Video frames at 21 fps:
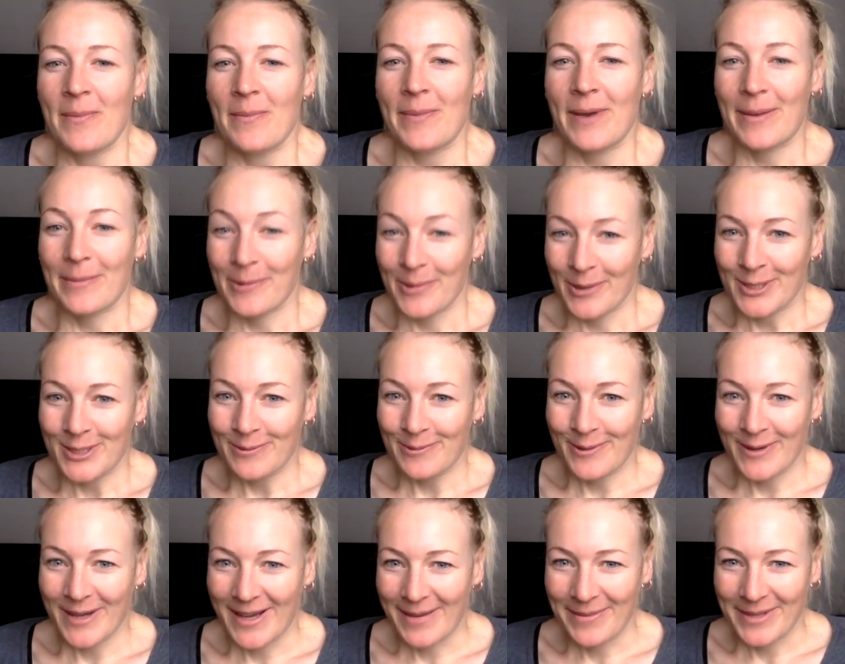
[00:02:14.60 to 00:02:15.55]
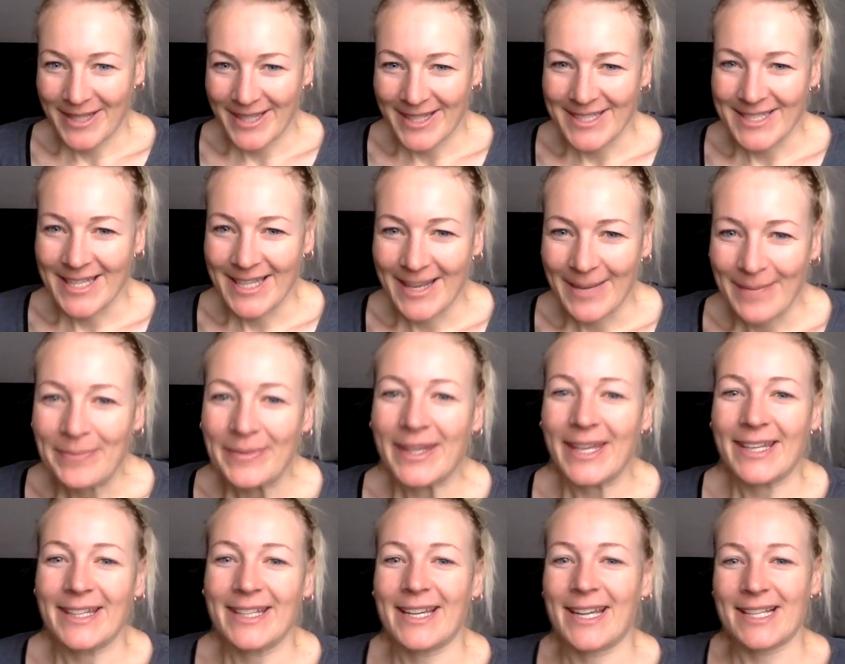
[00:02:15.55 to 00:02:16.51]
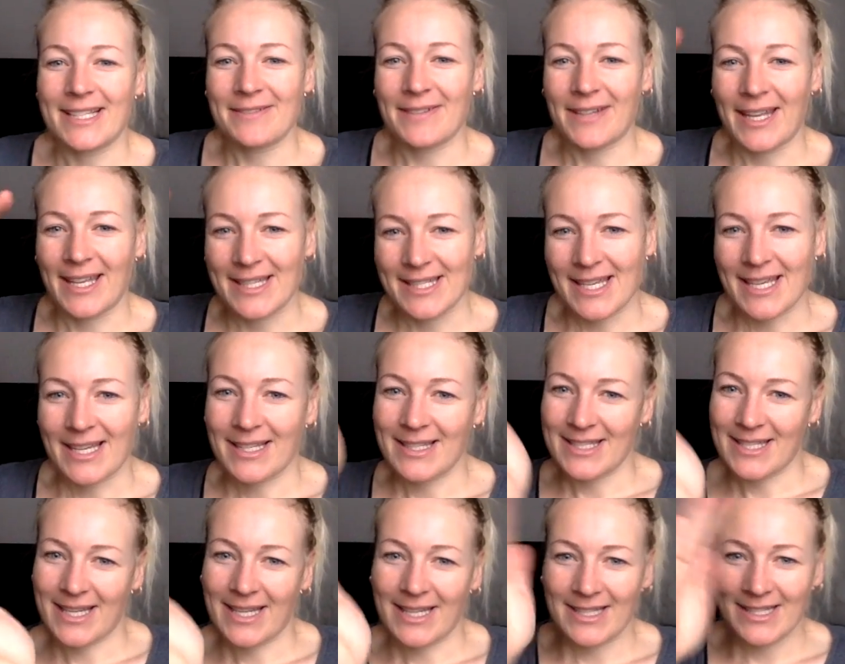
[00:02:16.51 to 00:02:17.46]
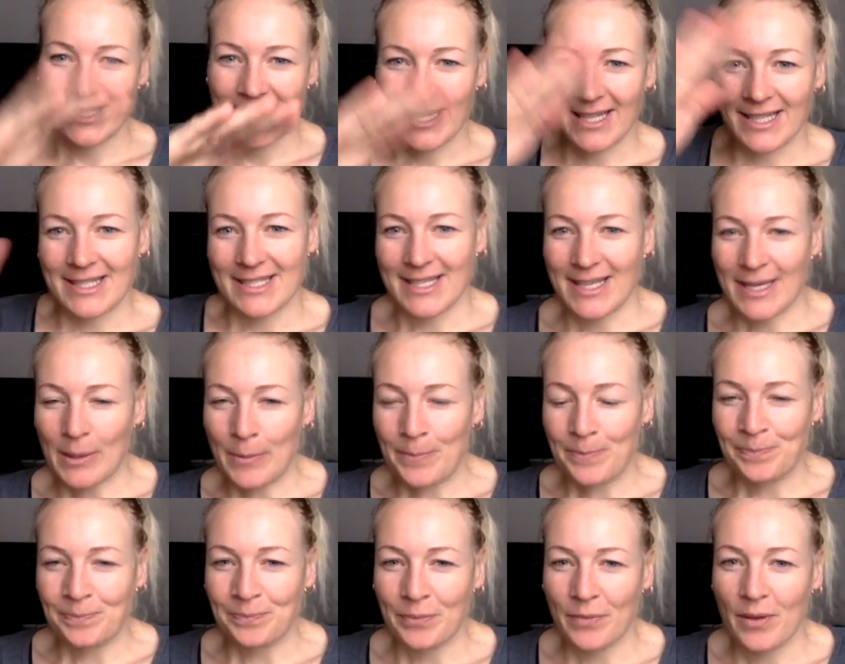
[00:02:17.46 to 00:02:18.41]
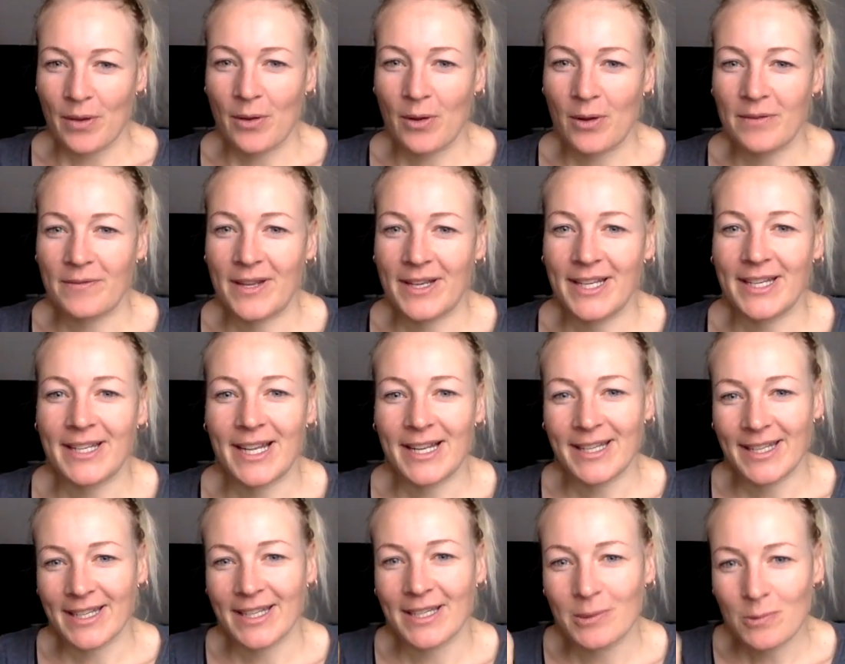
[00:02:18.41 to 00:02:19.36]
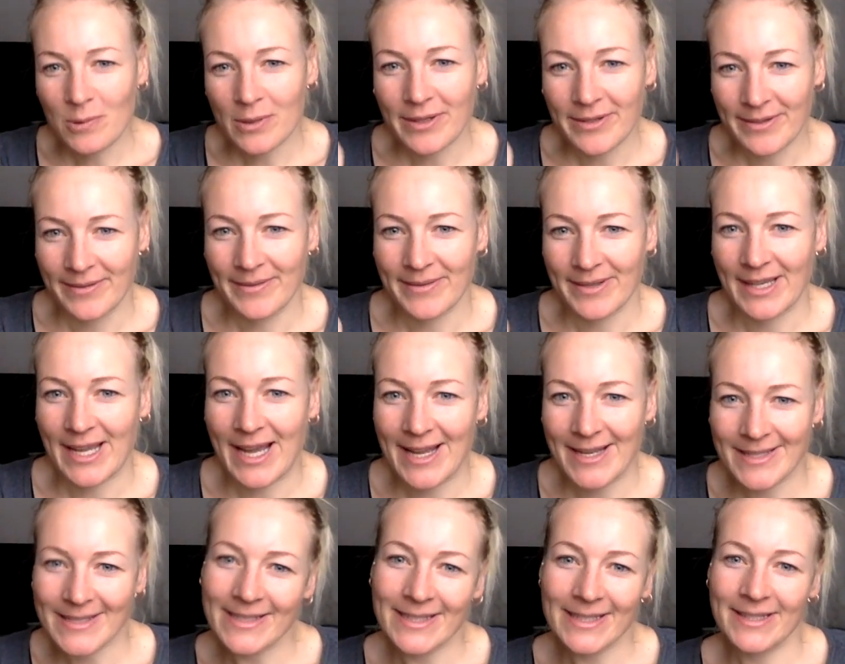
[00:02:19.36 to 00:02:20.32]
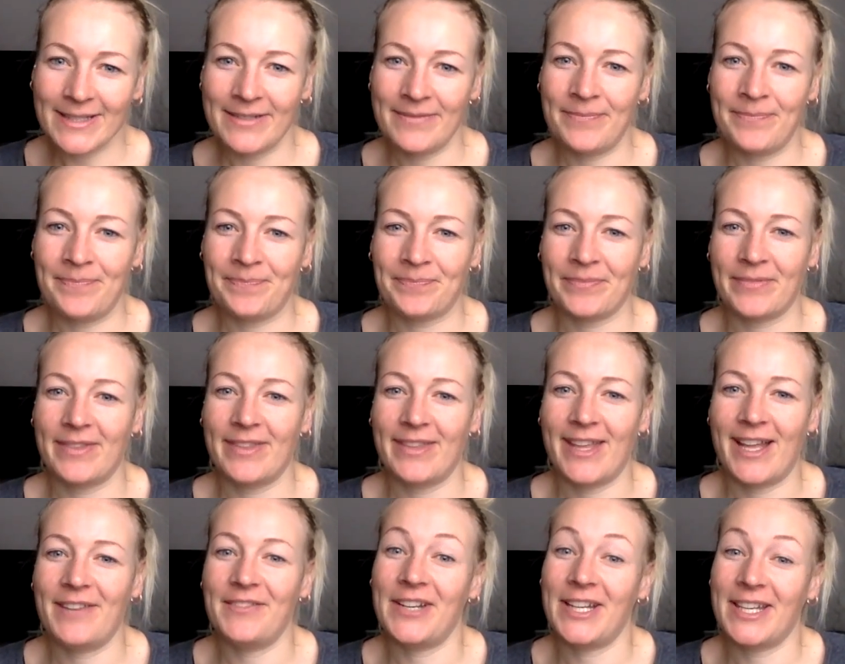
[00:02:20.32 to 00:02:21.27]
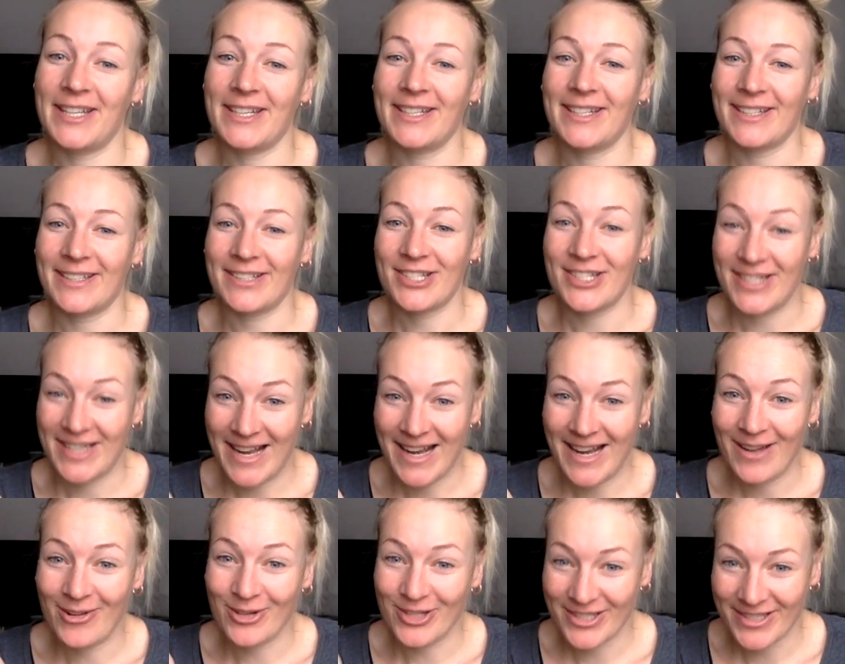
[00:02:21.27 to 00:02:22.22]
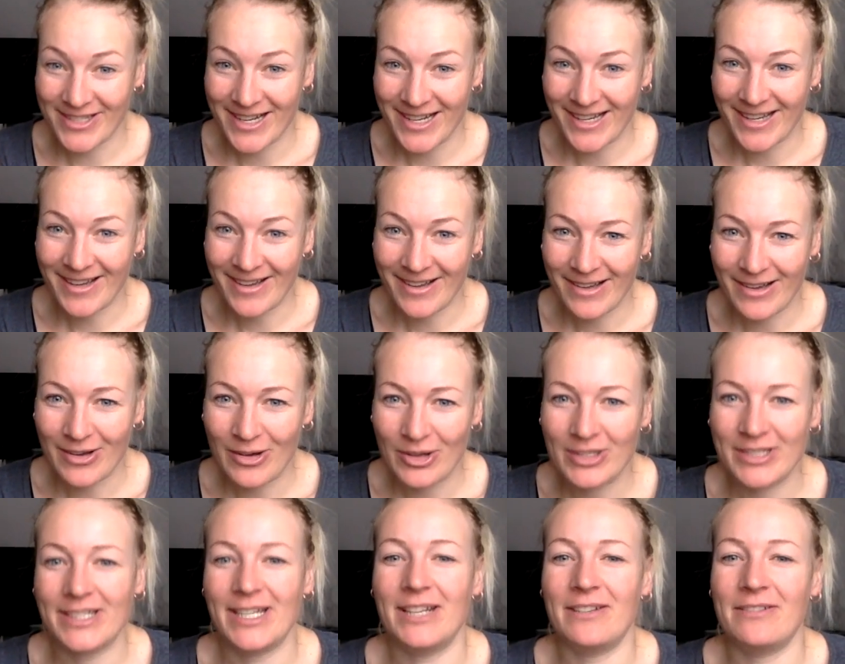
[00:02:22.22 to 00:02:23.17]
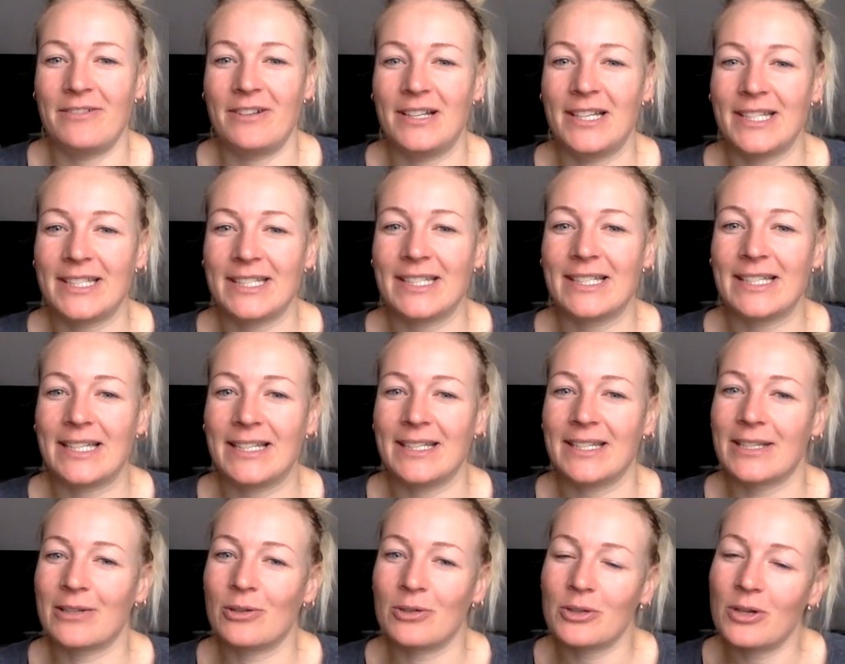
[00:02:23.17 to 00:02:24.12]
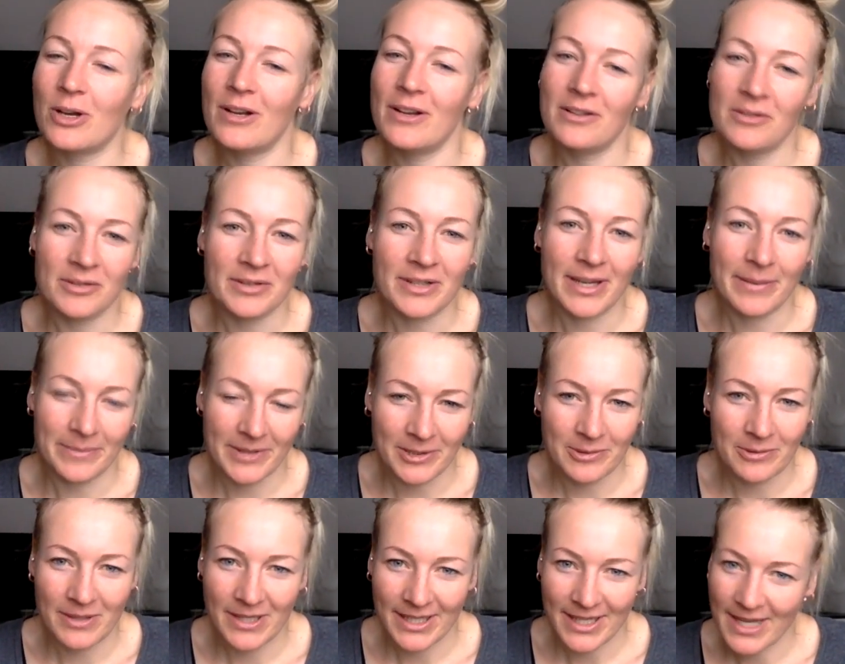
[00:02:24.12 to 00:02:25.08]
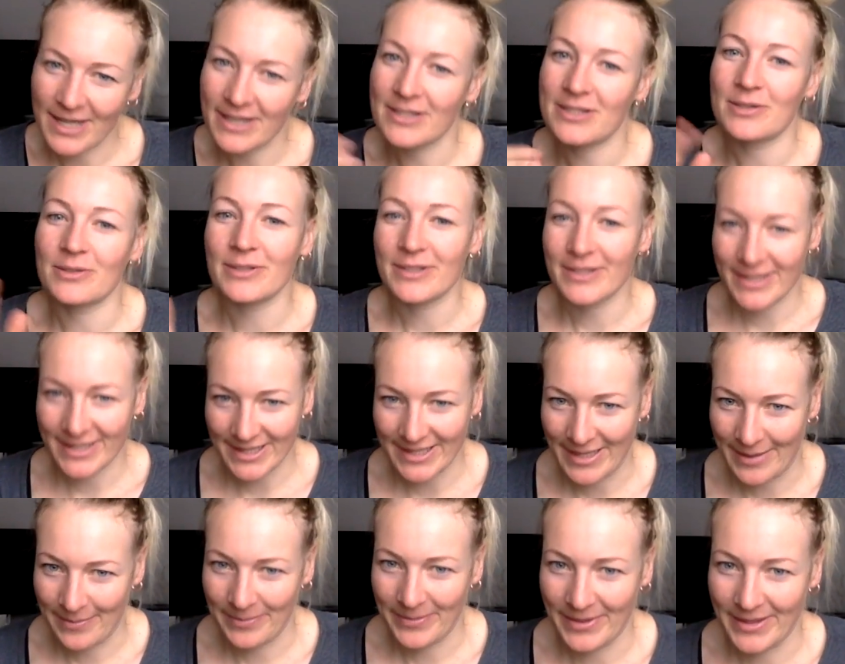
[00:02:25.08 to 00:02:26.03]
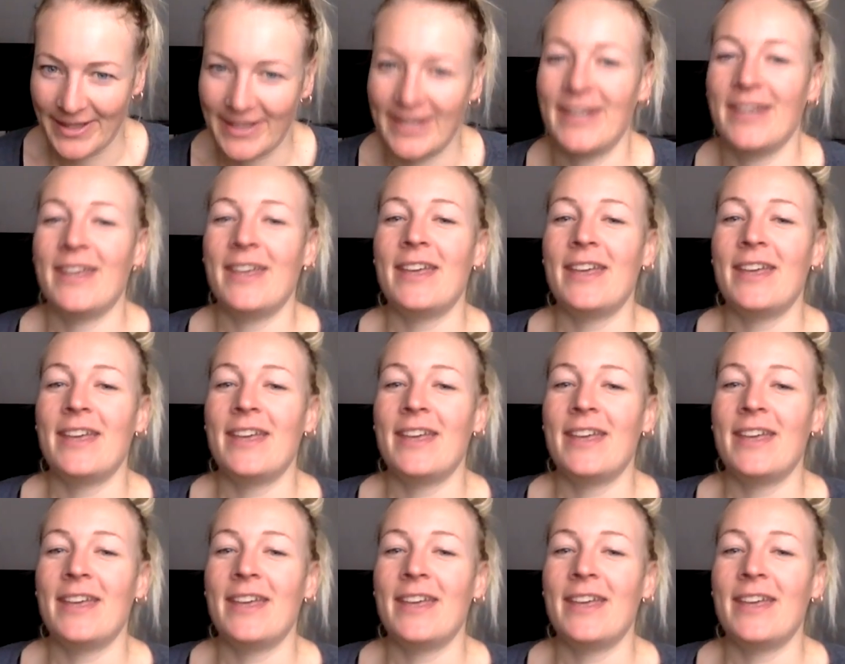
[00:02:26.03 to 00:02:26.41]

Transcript: Beim Kurzschwung habt ihr das ja eben nicht. Da geht es wirklich zack, zack, zack, zack. Und wenn ihr da nicht genug kantet, dann werdet ihr schneller und schneller und dann verliert ihr dann die Kontrolle und habt natürlich Angst und das klappt nicht.